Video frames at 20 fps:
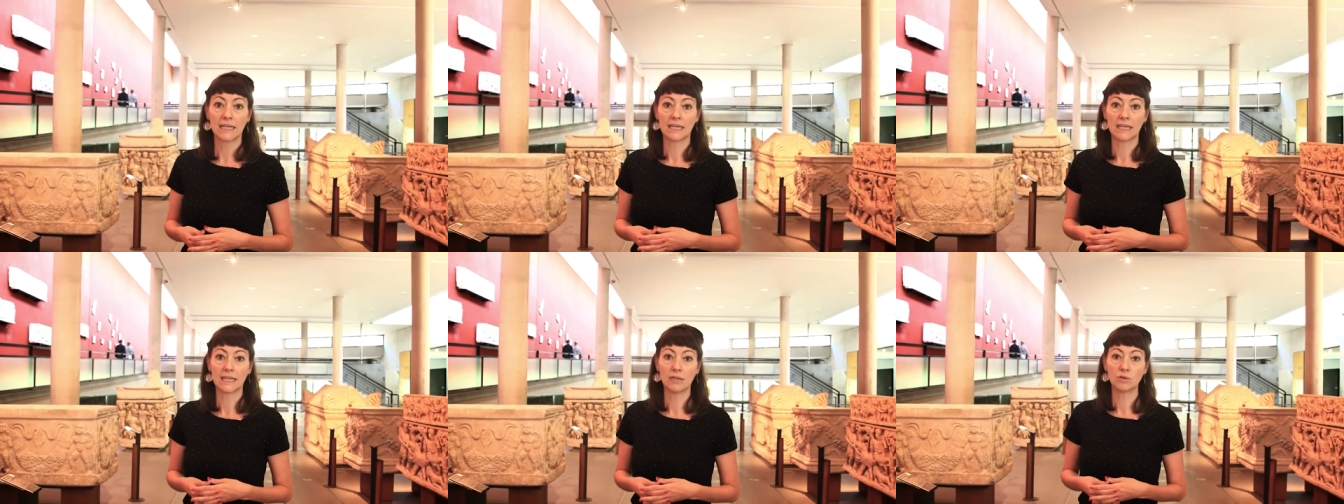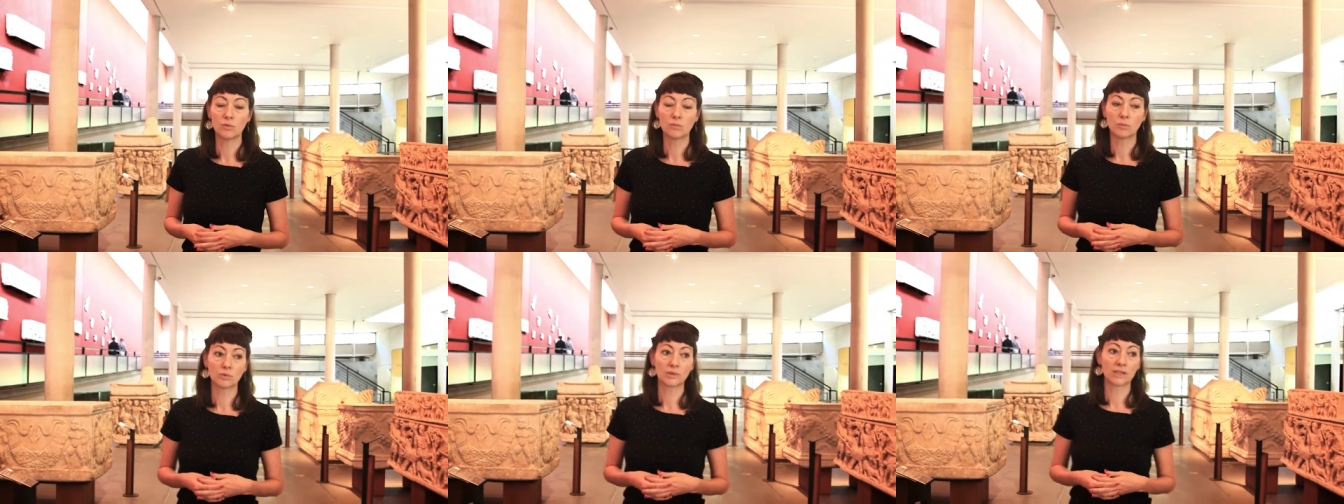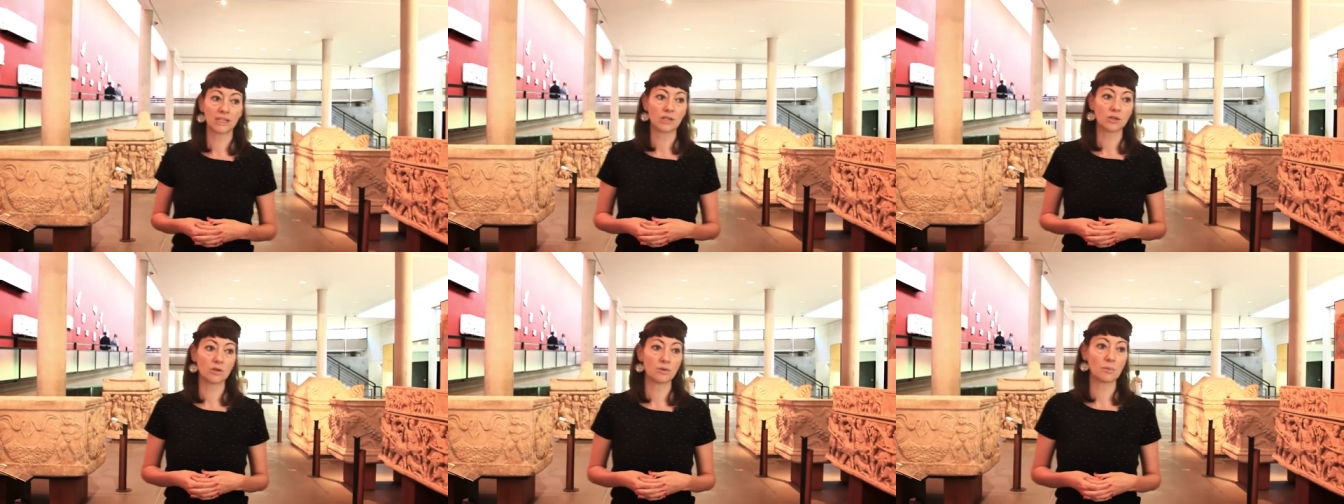et de
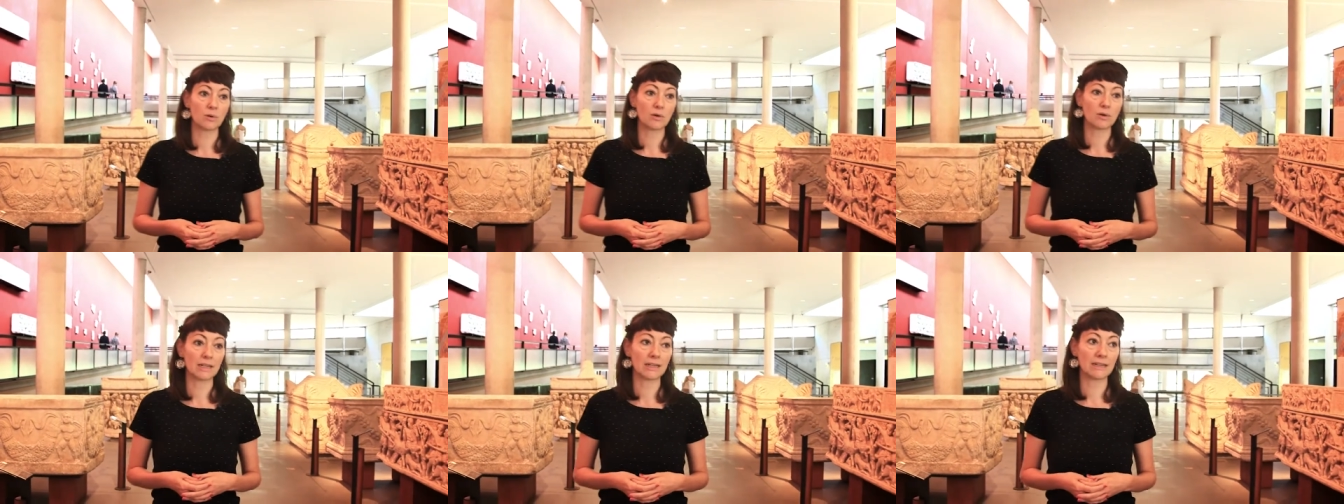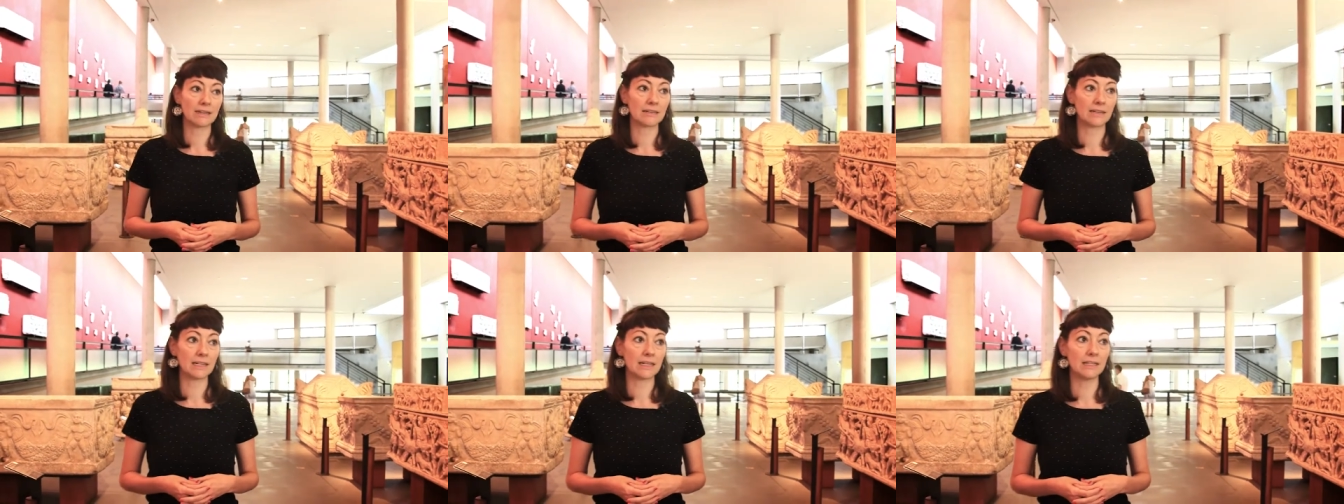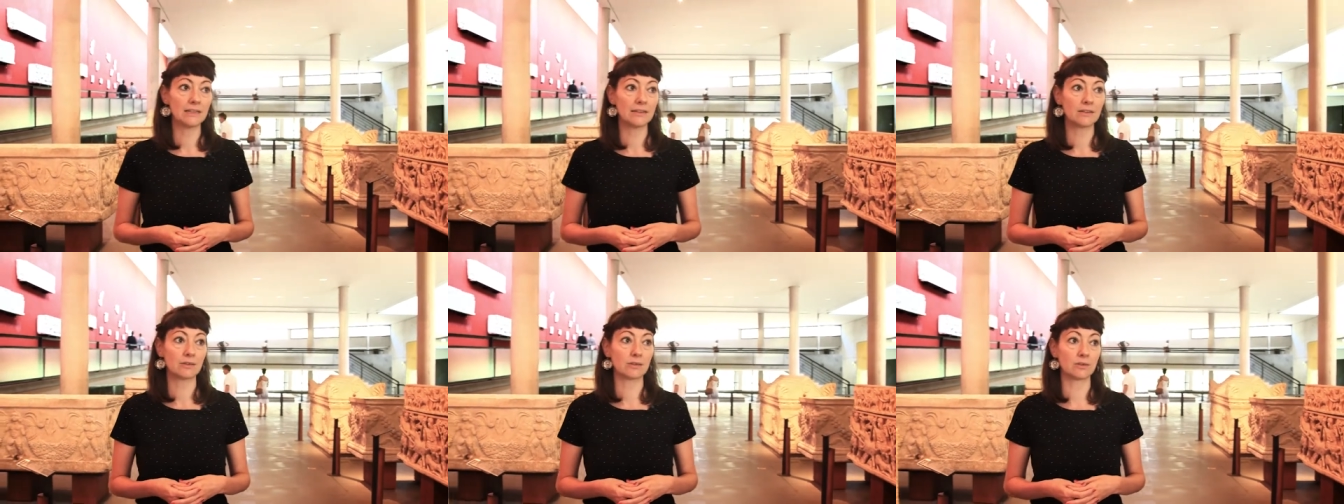montrer comment les
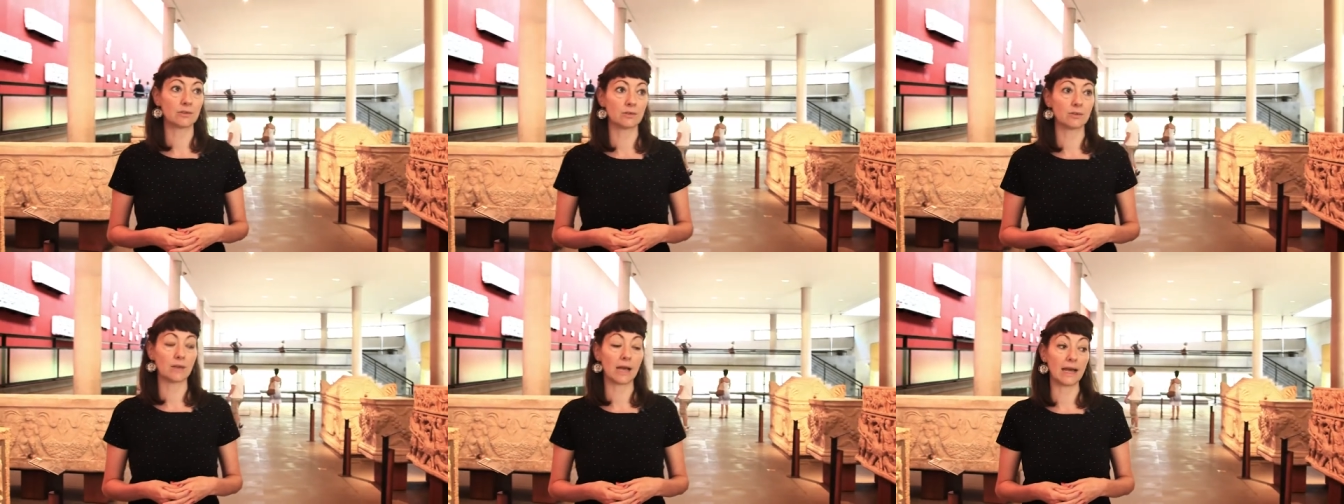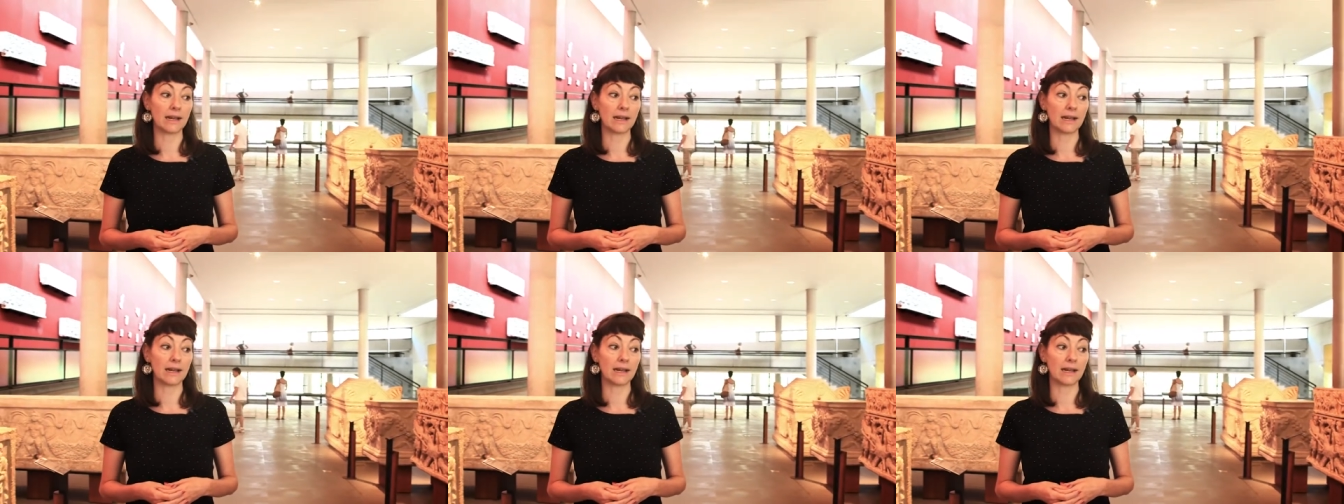élites euh,